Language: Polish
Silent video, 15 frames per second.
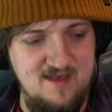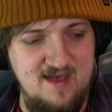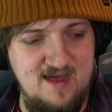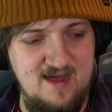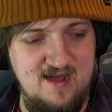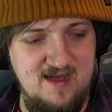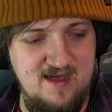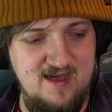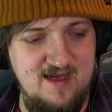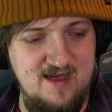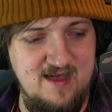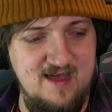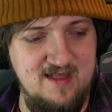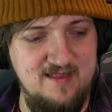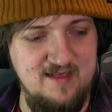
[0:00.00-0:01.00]

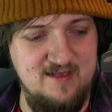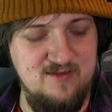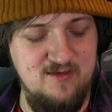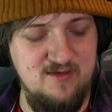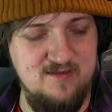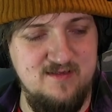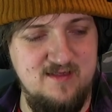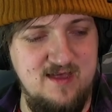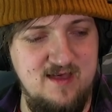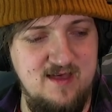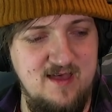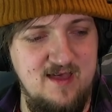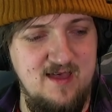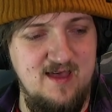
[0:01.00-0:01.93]
a, anegdota,